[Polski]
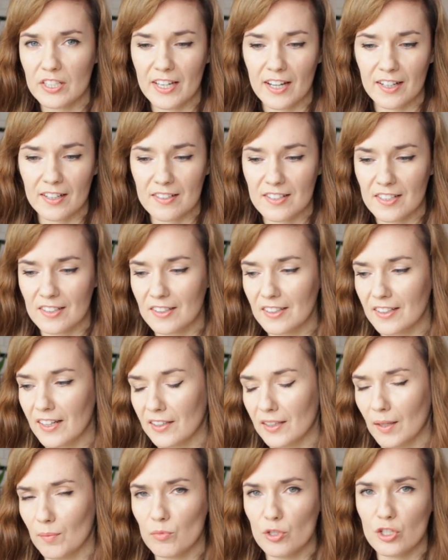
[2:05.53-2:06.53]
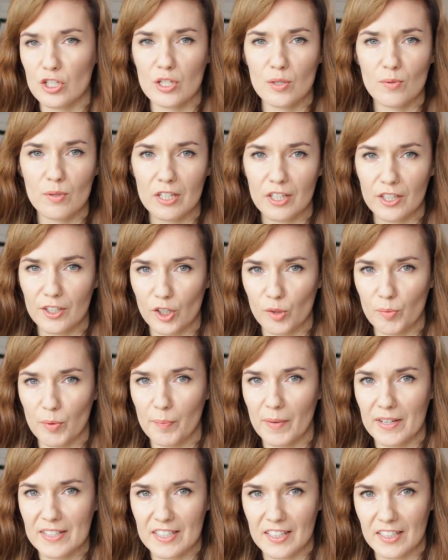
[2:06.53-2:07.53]
jak zatyka nam żyły i
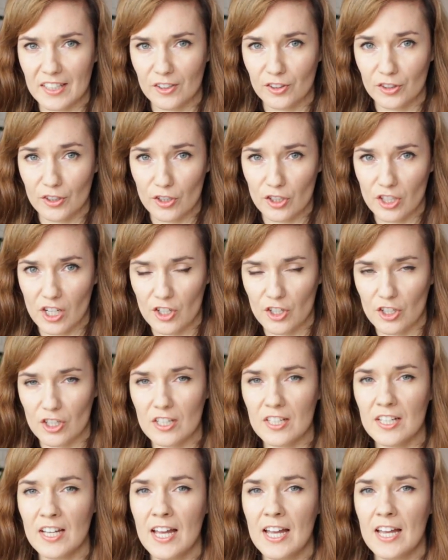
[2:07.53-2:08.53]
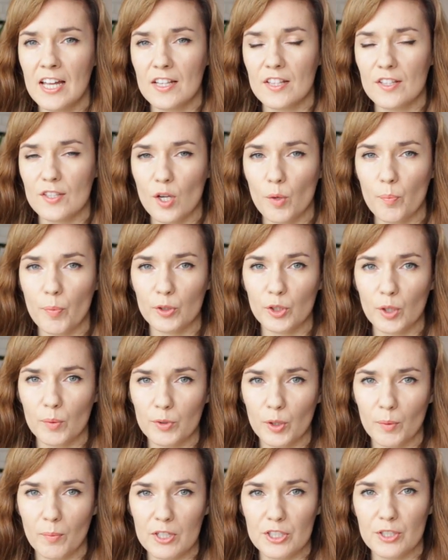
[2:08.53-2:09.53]
robi masę innych pewnych rzeczy, co
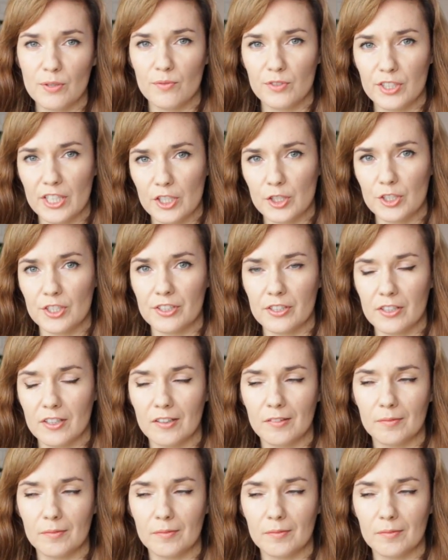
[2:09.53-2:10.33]
podobno ma się dziać,